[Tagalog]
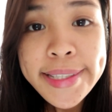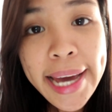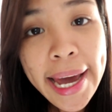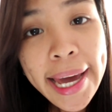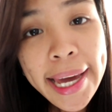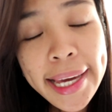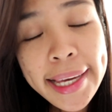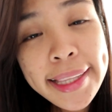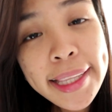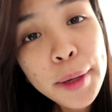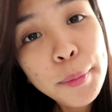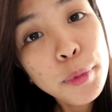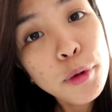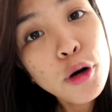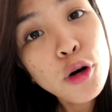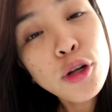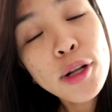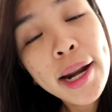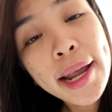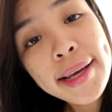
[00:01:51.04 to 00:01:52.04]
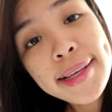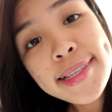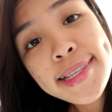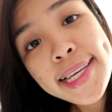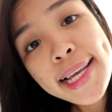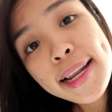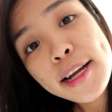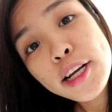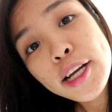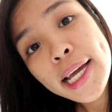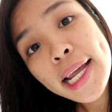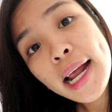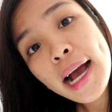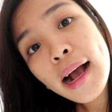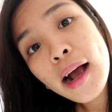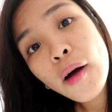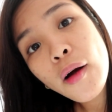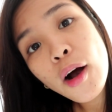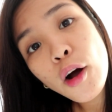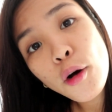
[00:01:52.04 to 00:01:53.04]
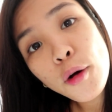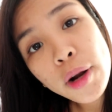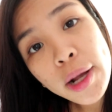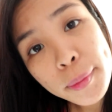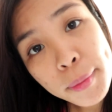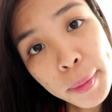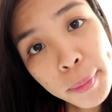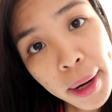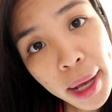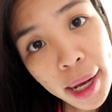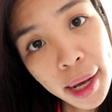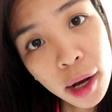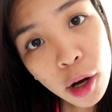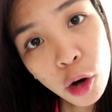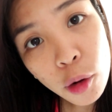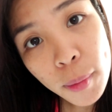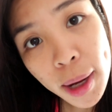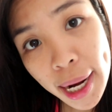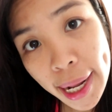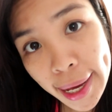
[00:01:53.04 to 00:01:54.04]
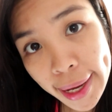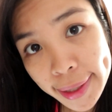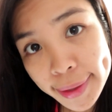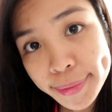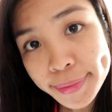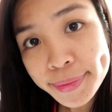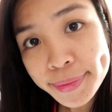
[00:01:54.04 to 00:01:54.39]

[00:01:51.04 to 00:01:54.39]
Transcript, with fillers: Jay, hindi po online seller yung ginagawa ko. Nagbablog ako ba rin?